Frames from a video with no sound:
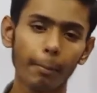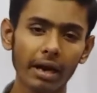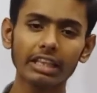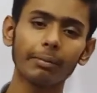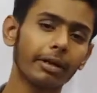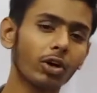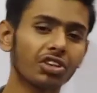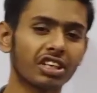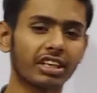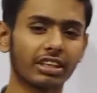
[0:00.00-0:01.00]
बढ़ते अपने
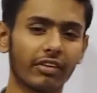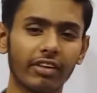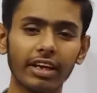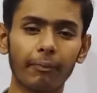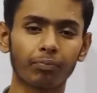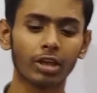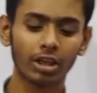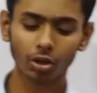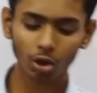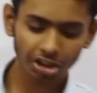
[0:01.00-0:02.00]
क्वेश्चन की तरफ ठीक है
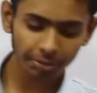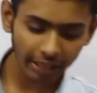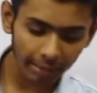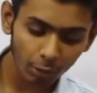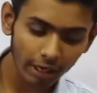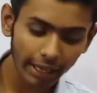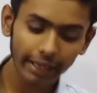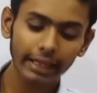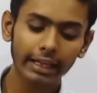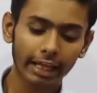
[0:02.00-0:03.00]
तो क्वेश्चन में क्या बोल रहा है